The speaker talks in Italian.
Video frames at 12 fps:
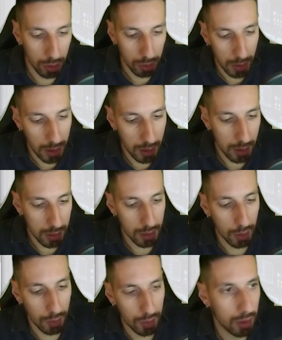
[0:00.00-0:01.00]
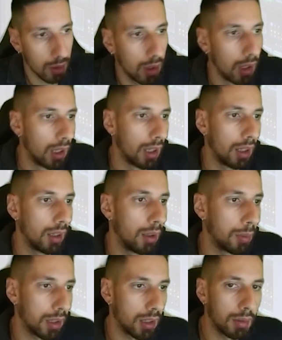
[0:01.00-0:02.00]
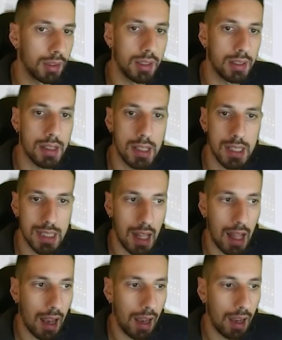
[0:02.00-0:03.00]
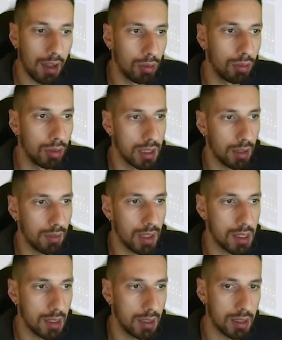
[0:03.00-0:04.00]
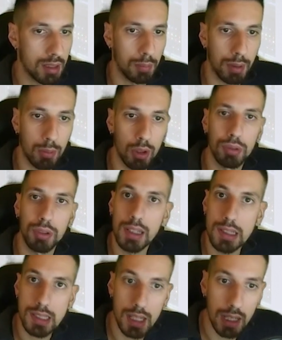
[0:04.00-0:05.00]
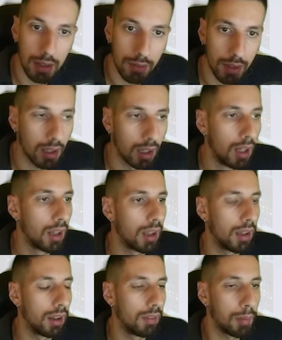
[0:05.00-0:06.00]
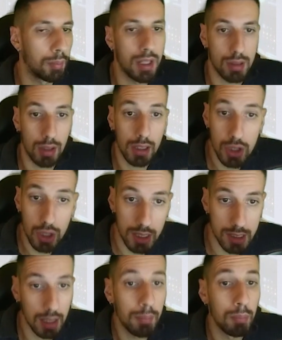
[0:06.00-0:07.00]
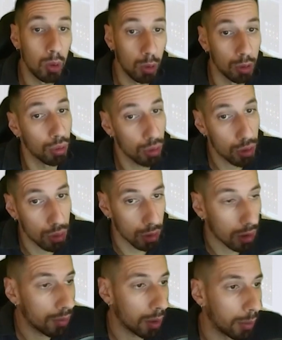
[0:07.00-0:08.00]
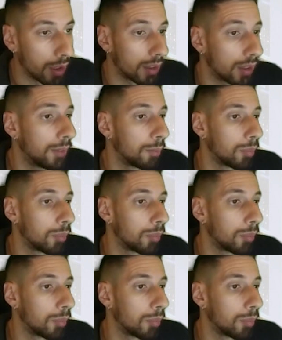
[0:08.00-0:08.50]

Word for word: Microsoft, uh, praticamente si installano i servizi di desktop remoto nel server, uh, va presa una licenza molto costosa ovviamente